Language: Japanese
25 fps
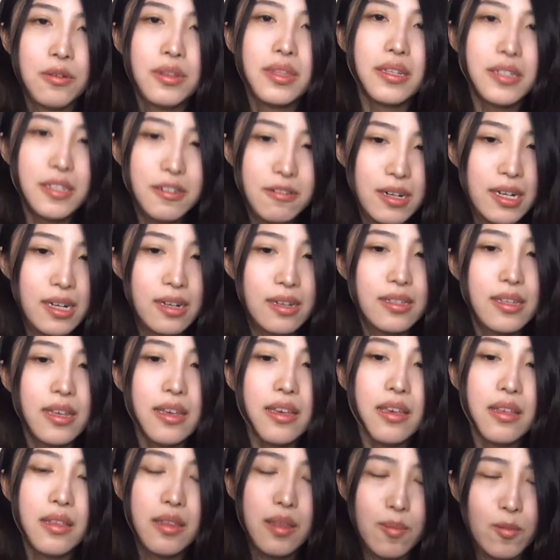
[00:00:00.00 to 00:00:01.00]
私は
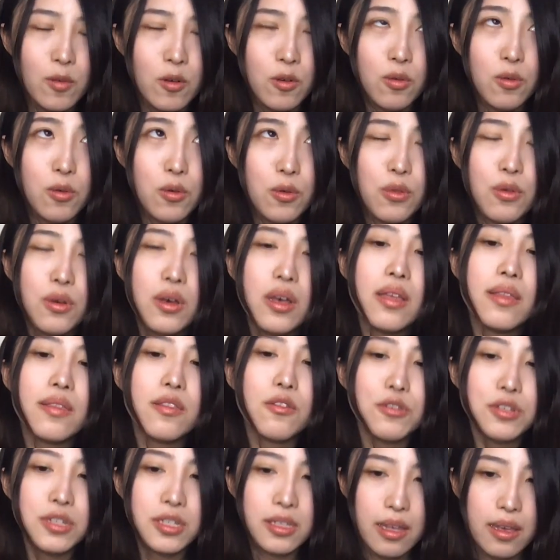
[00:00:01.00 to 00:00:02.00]
最近でもこの
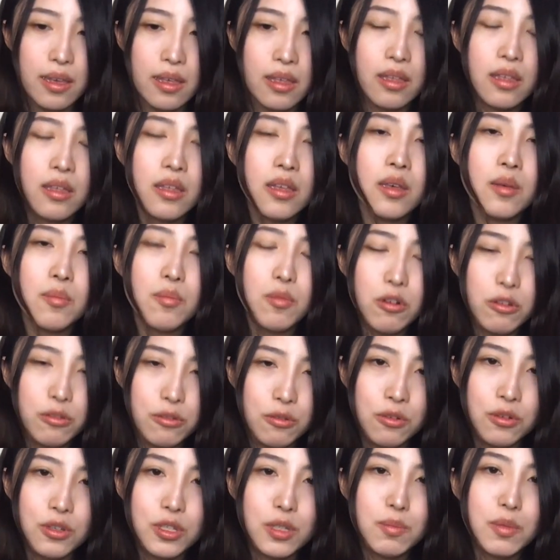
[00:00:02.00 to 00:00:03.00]
半年で
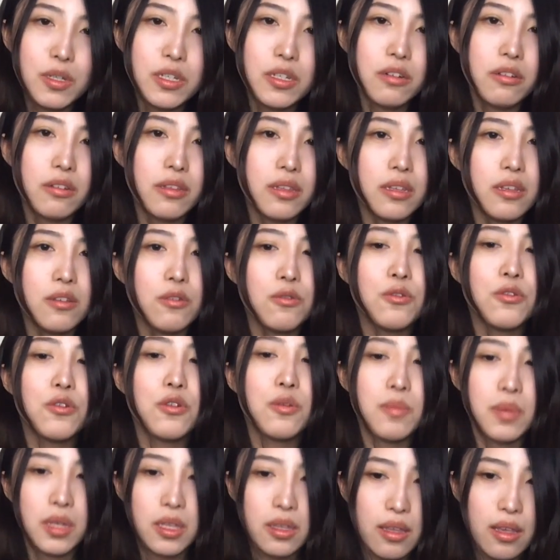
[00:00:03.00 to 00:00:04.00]
プロとスペシャリティを
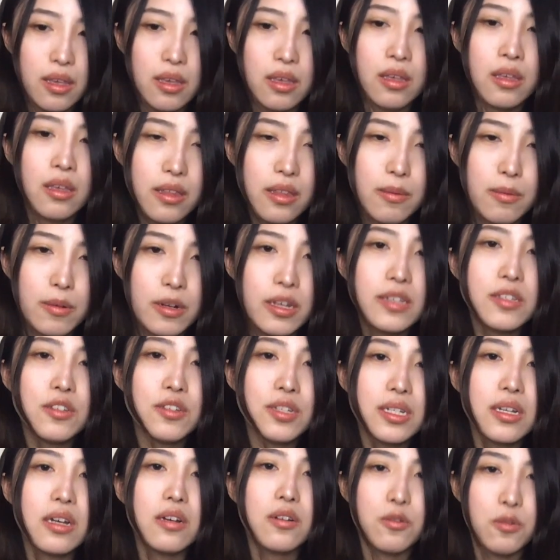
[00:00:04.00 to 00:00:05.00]
含めて
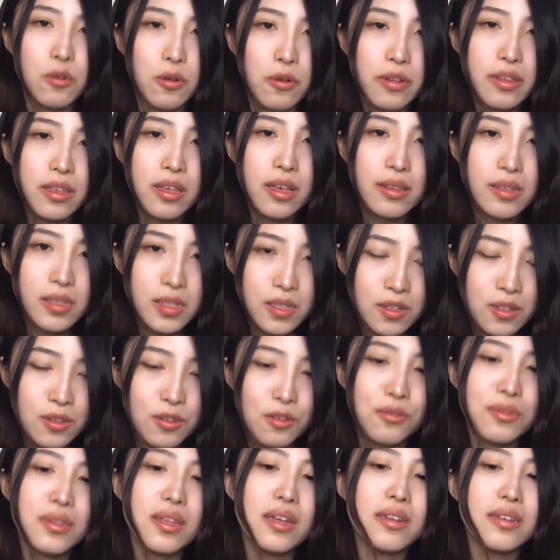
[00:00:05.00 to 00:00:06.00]
AWS 資格を8
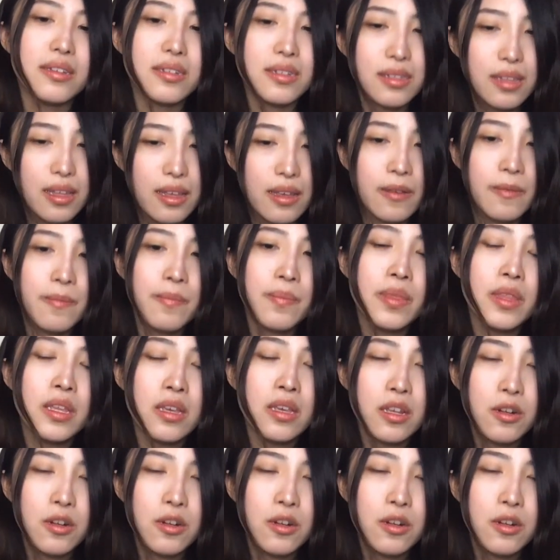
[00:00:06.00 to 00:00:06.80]
つ取ったりして